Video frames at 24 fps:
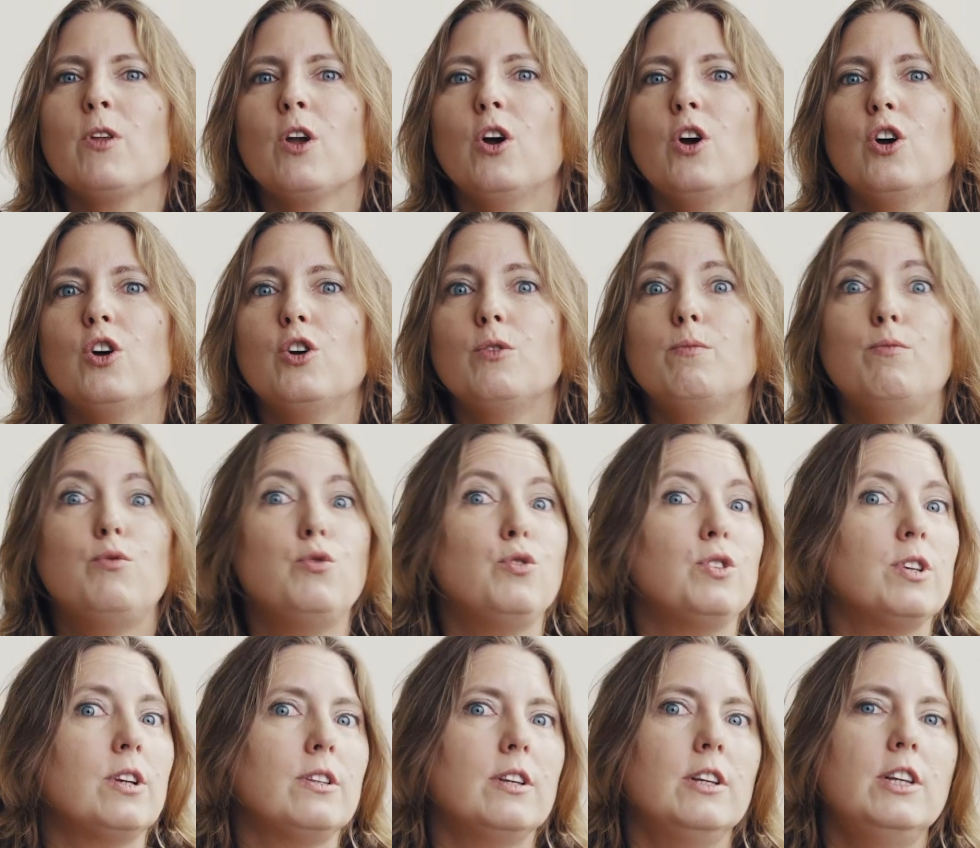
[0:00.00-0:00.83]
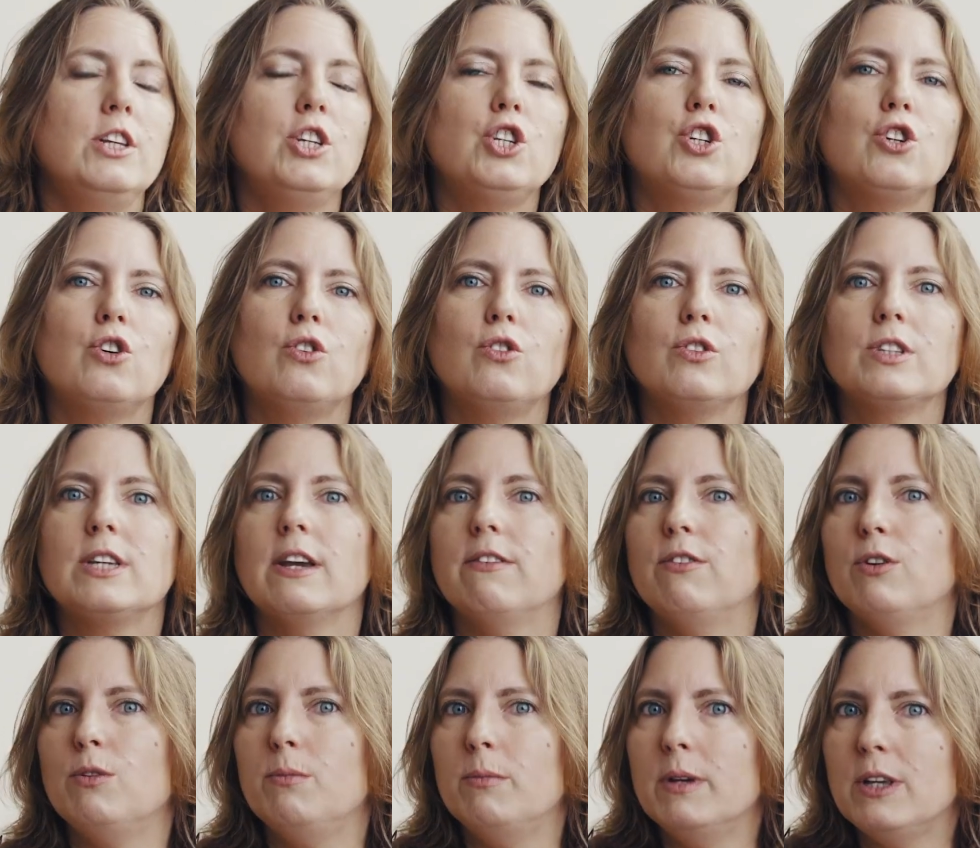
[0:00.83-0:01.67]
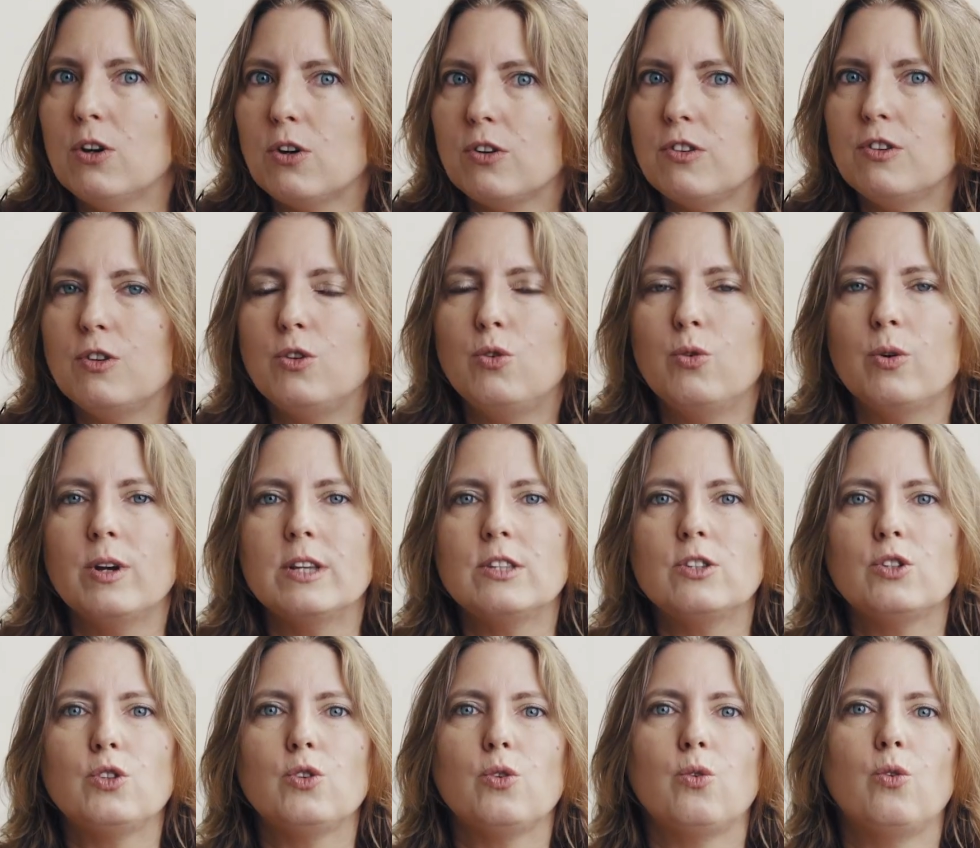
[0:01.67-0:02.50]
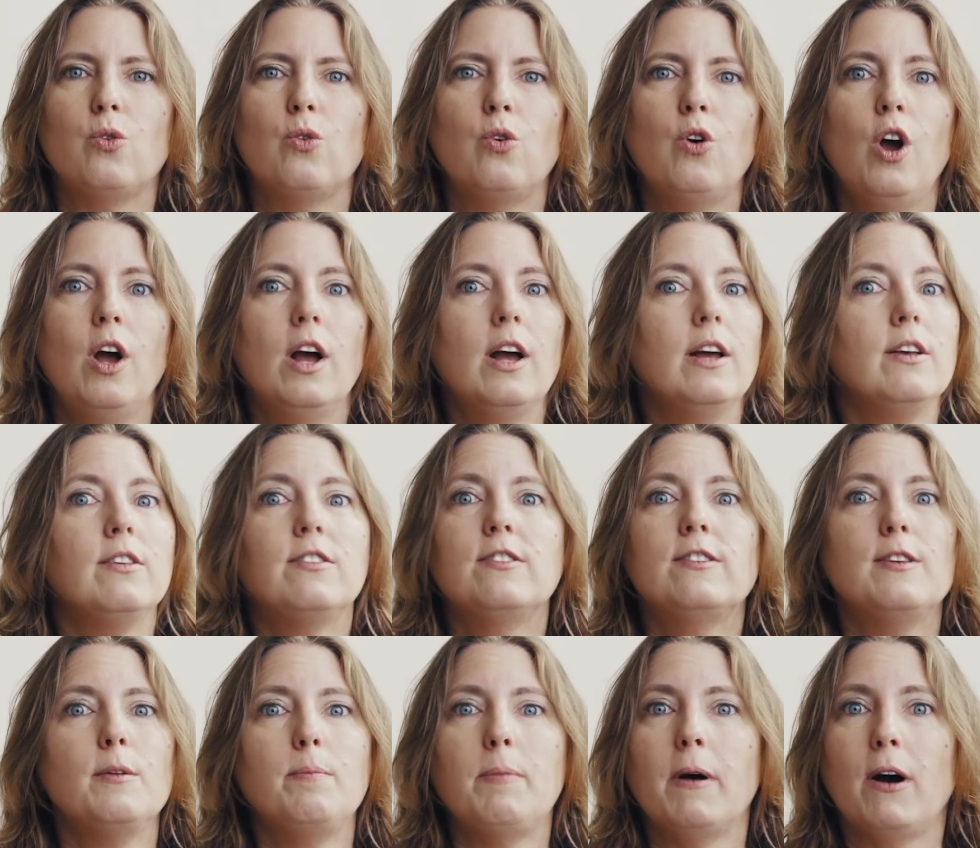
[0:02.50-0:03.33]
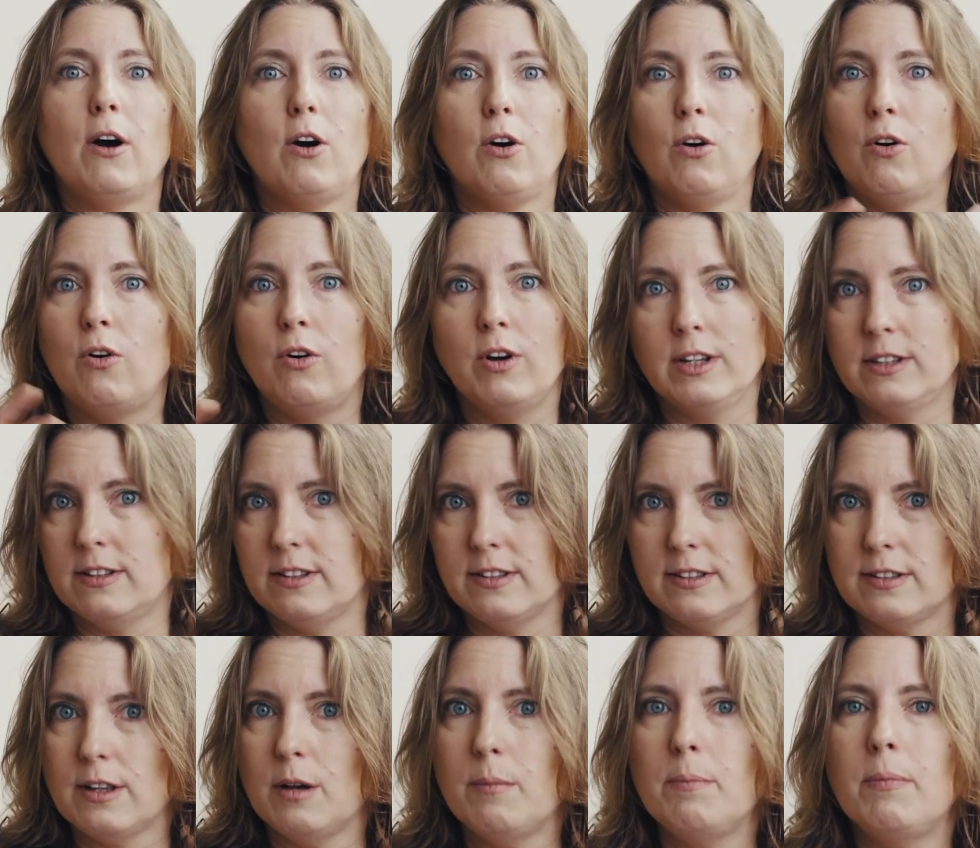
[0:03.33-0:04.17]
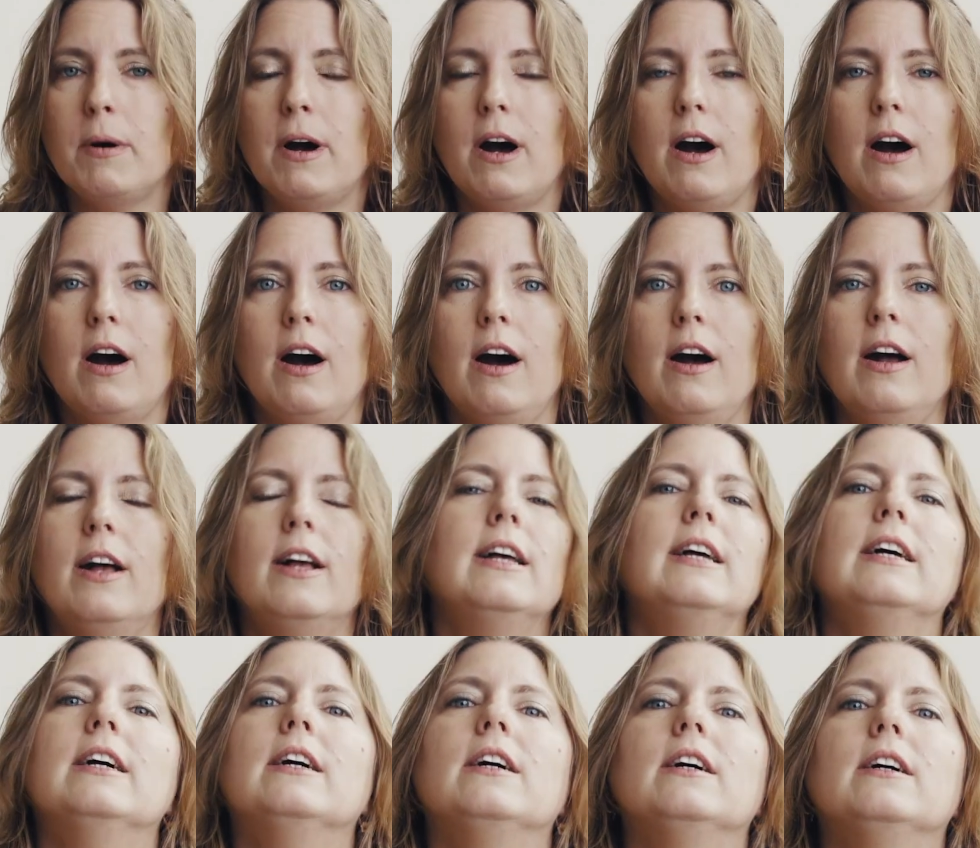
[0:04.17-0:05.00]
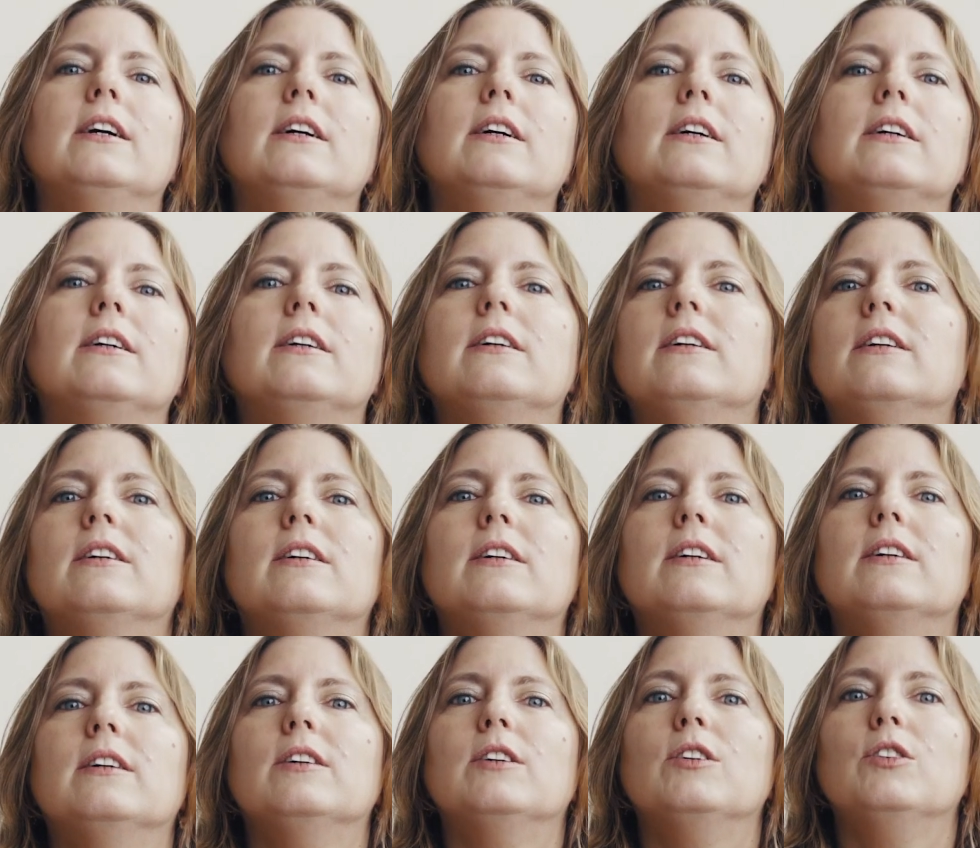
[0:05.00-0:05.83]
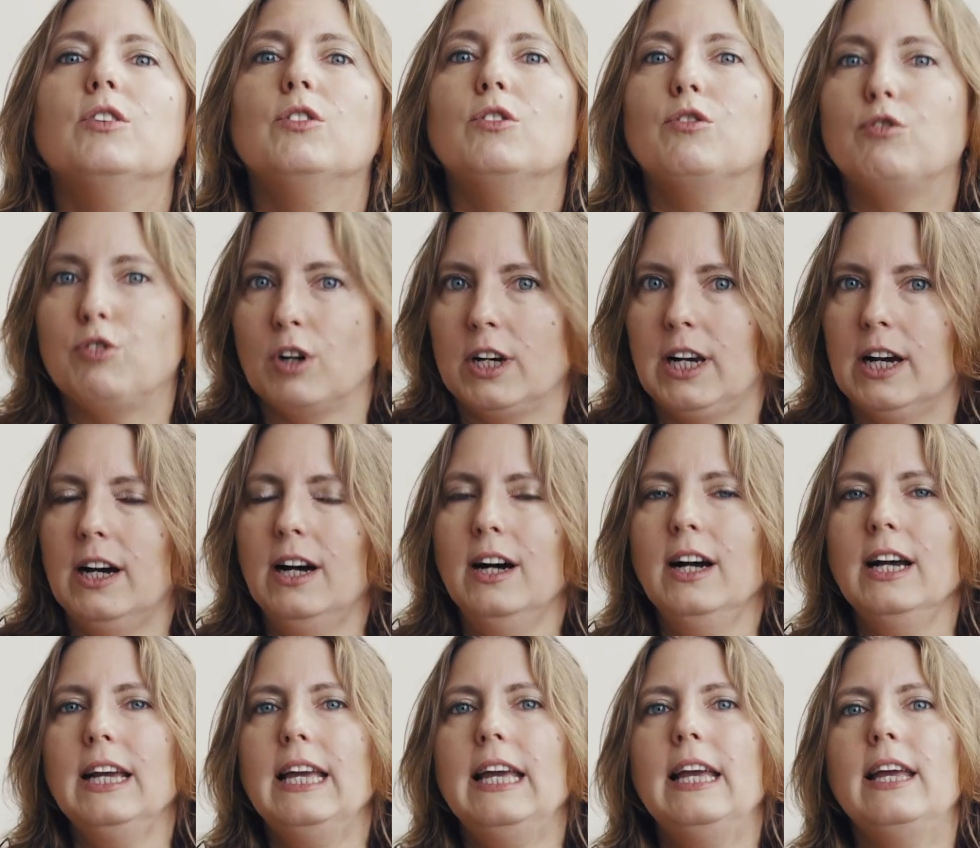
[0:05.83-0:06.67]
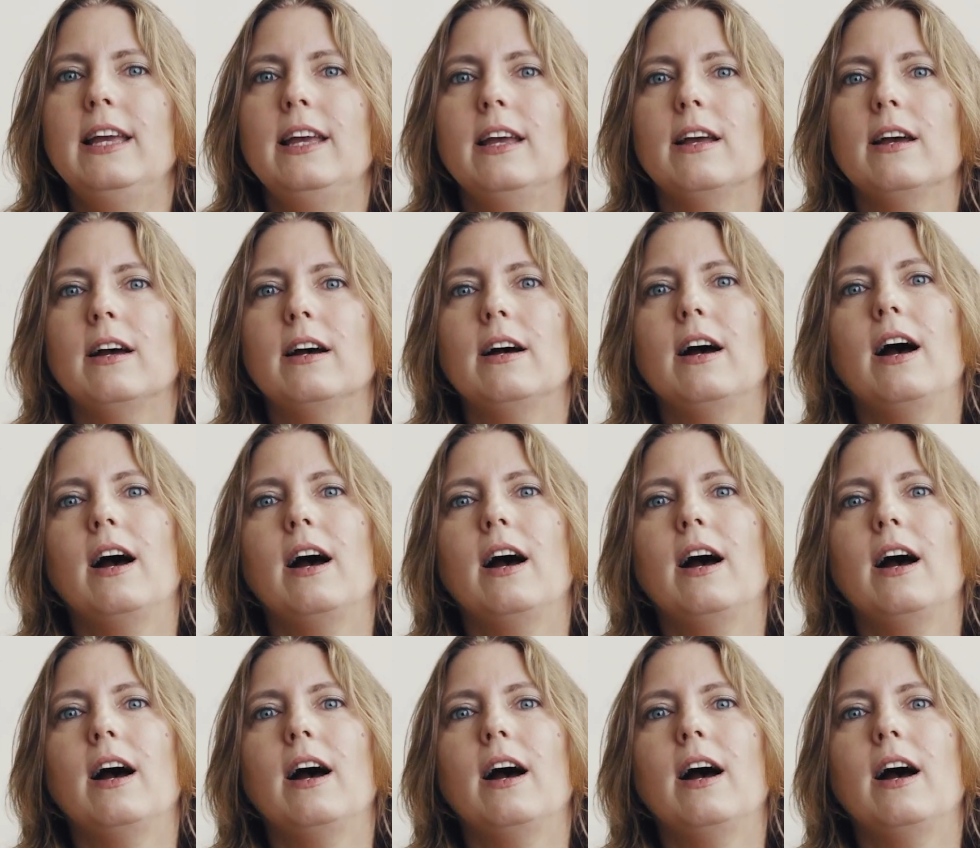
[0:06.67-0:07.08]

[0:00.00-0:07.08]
euh, plus intelligente, qui avait une meilleure situation, ses parents étaient sympas, voilà. Et